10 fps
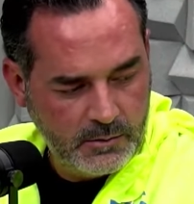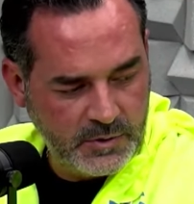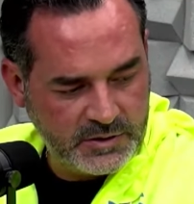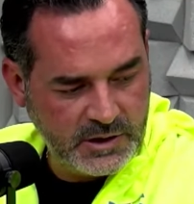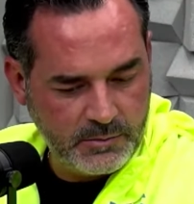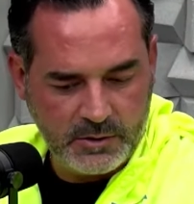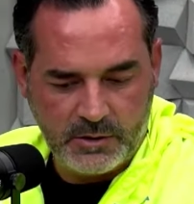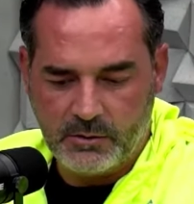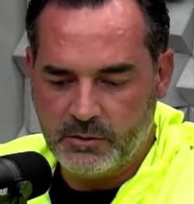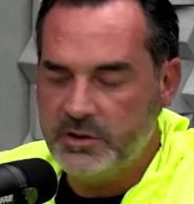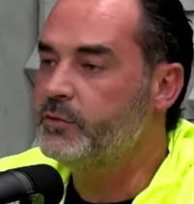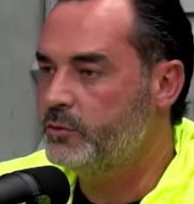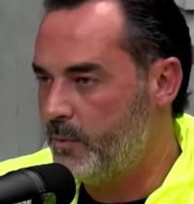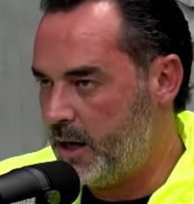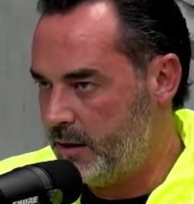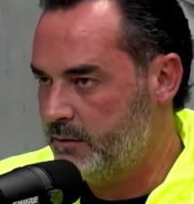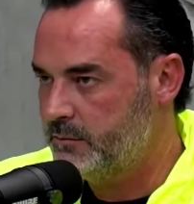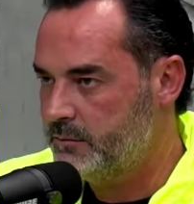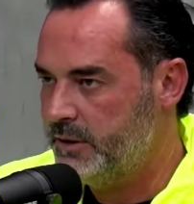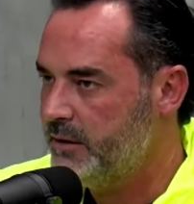é que chama o negócio? Nível do mar.
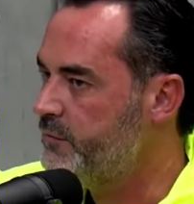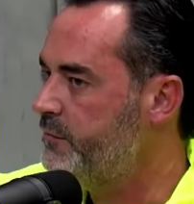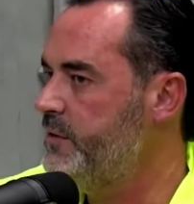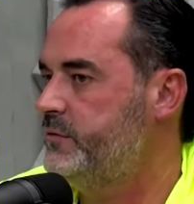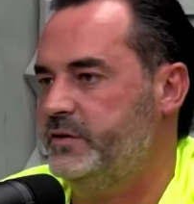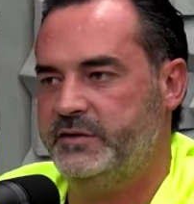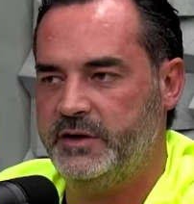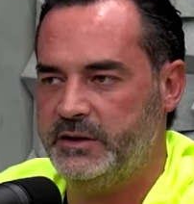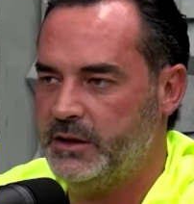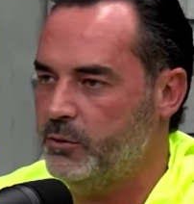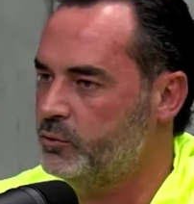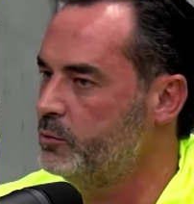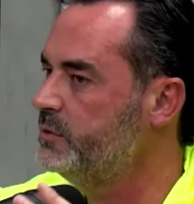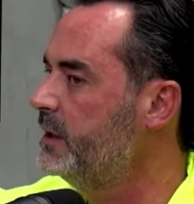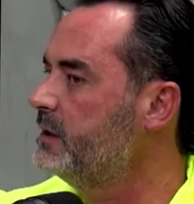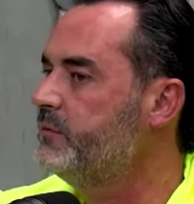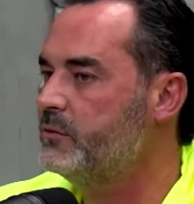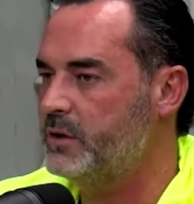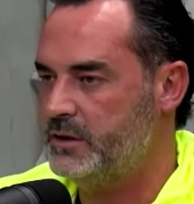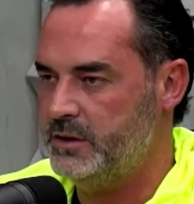Que é difícil se acertar o turbo, não tem nada a ver
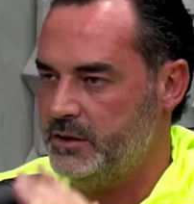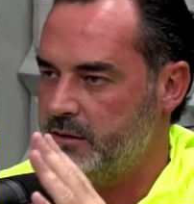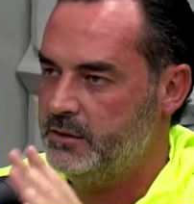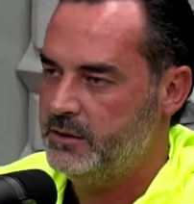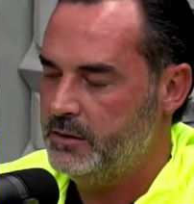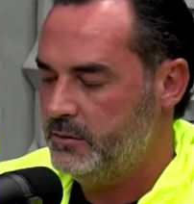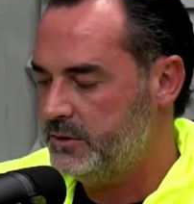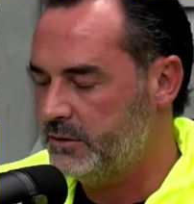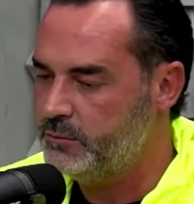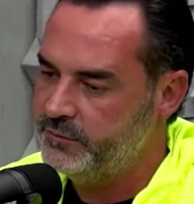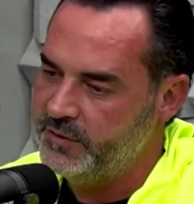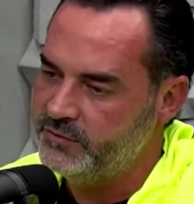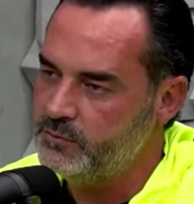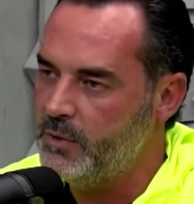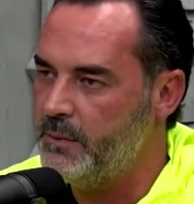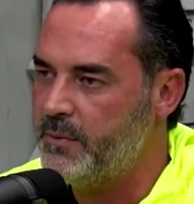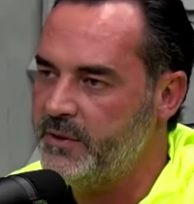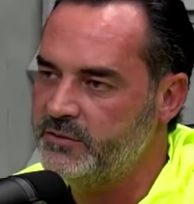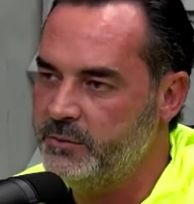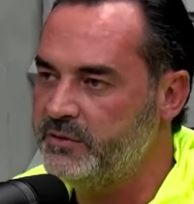com aqui, né? Sim. Tatu fez um mapa
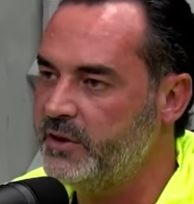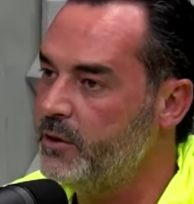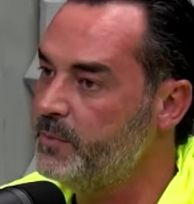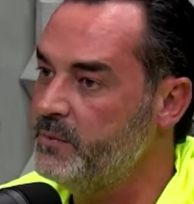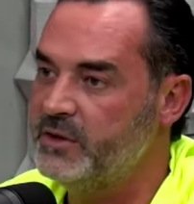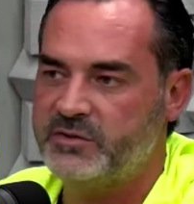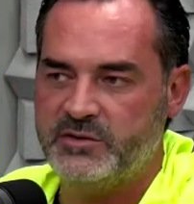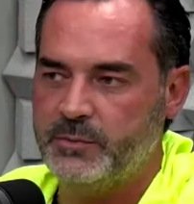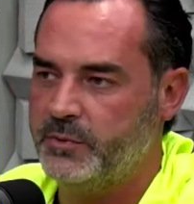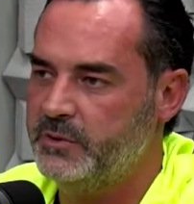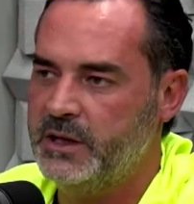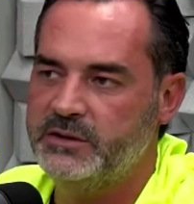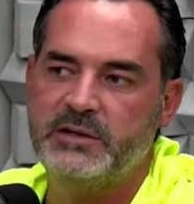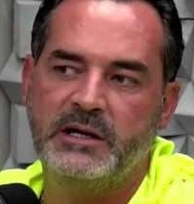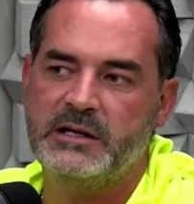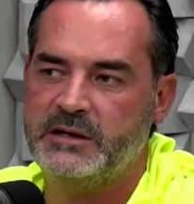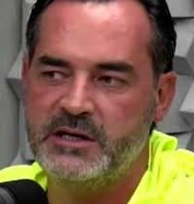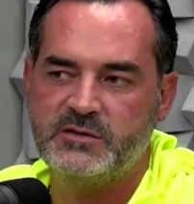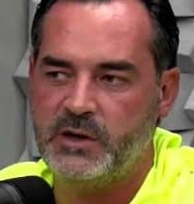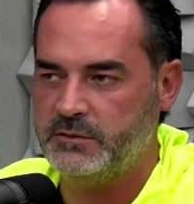mais ou menos, era o primeiro. Você tinha a oportunidade de treinar
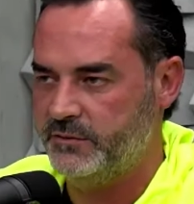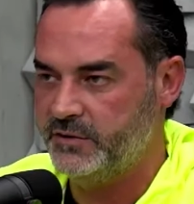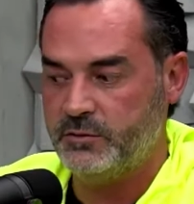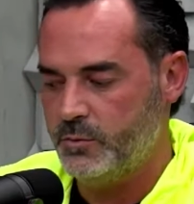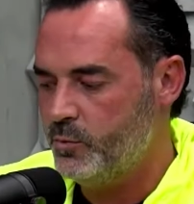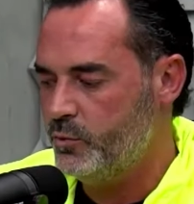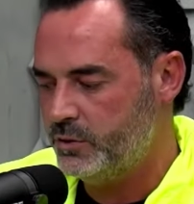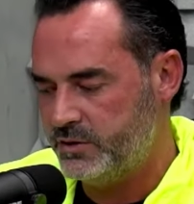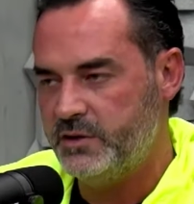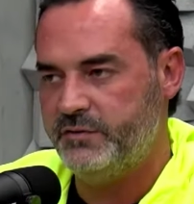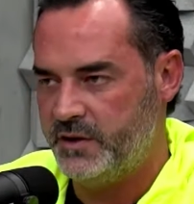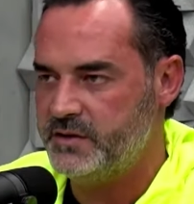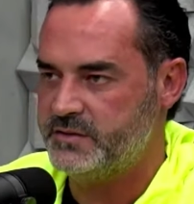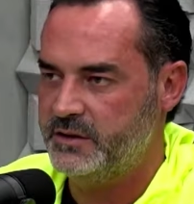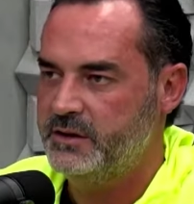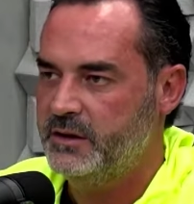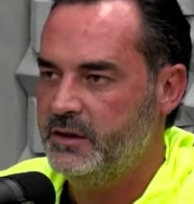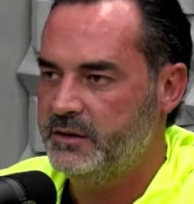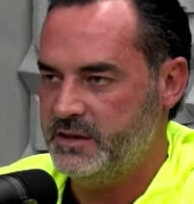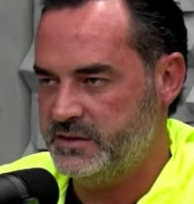três, quatro vezes, como muita gente fez.
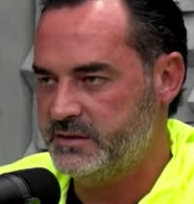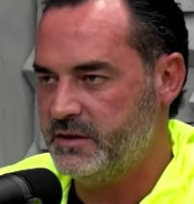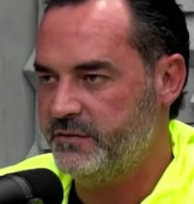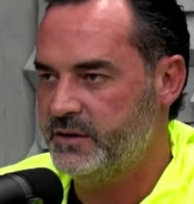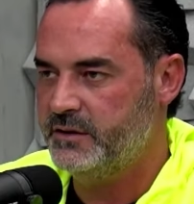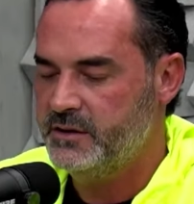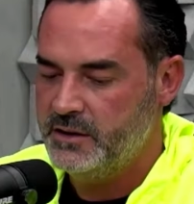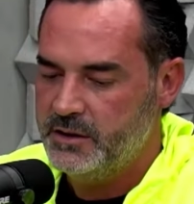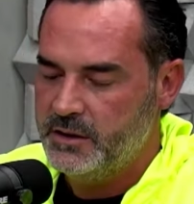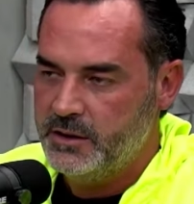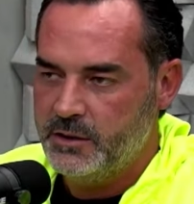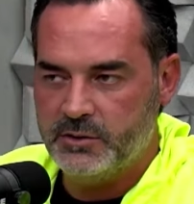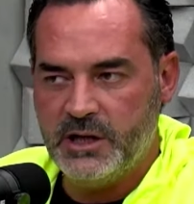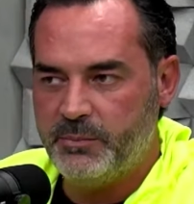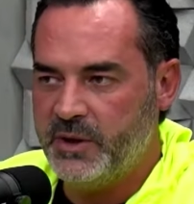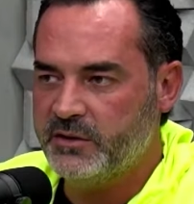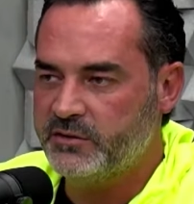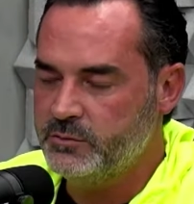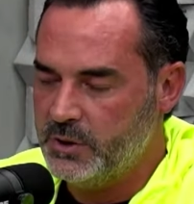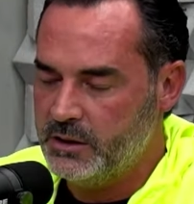Claro. Na sexta-feira. Eu dei apenas
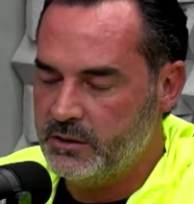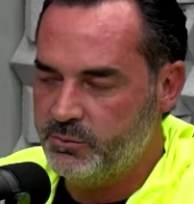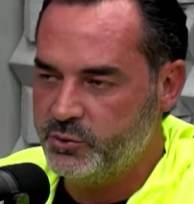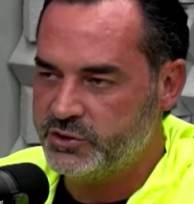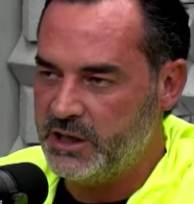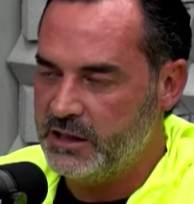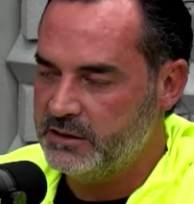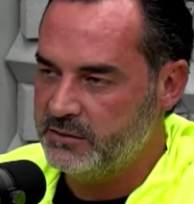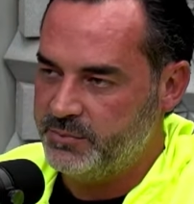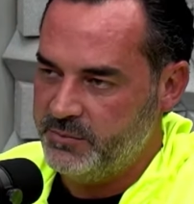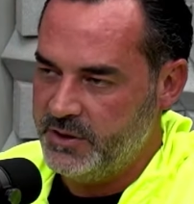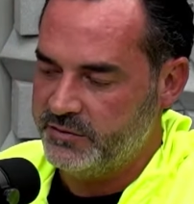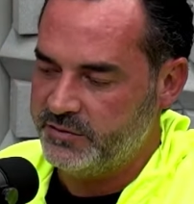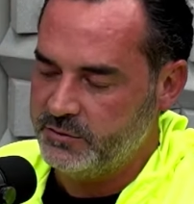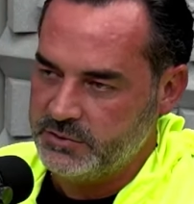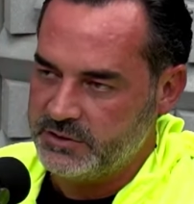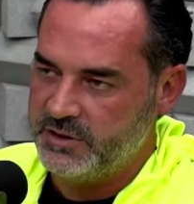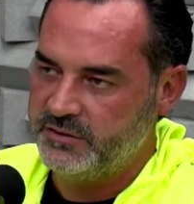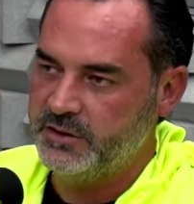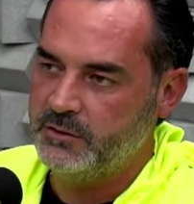uma puxada, primeira, segunda,
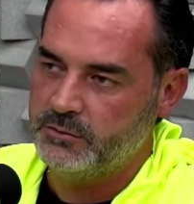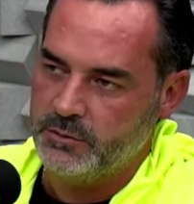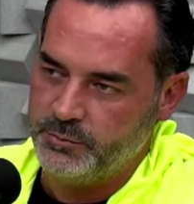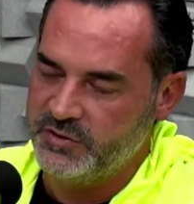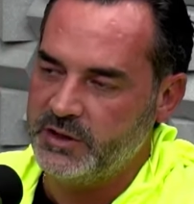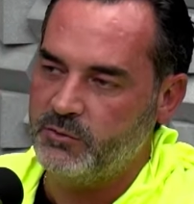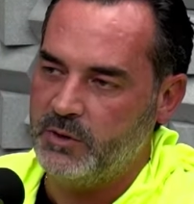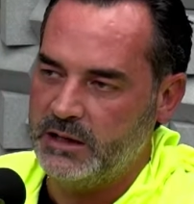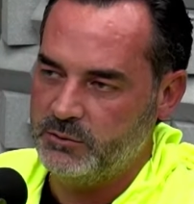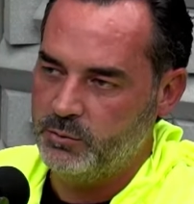terceira, quando eu pus a quarta, o